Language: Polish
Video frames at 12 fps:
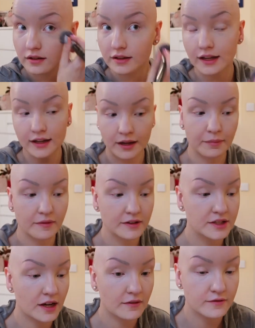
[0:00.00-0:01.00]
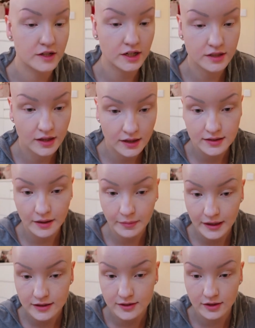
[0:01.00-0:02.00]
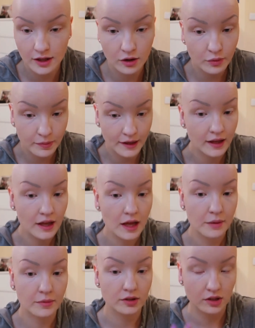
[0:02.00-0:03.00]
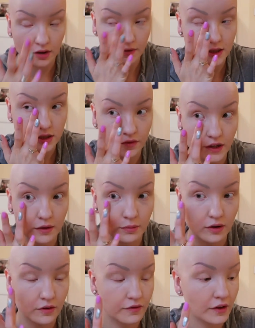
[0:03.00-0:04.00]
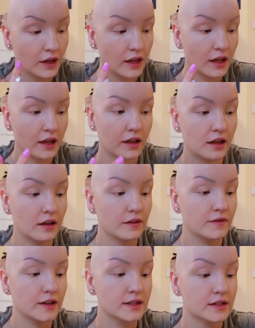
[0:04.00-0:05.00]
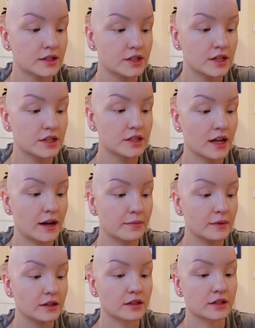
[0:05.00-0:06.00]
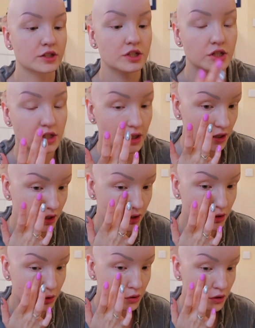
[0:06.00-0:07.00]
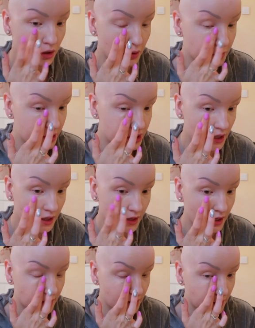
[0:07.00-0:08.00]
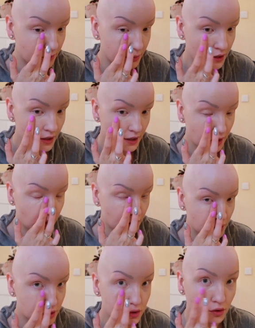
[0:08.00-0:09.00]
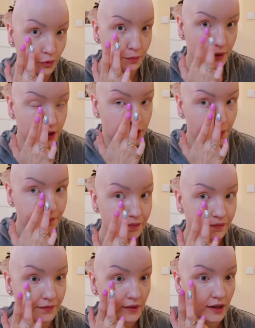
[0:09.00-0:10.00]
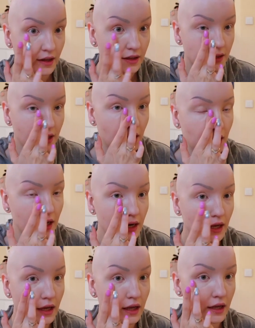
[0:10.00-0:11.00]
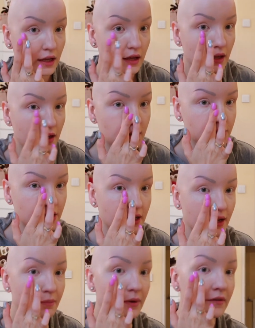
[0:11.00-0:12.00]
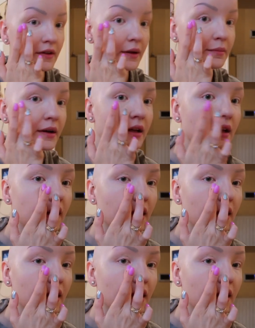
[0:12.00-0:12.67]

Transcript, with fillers: tak jak powiedziałam wcześniej, za bardzo nie lubię montować filmów, więc gdzieś tam też trudno mi się na tym skupić. No ale, że tak powiem,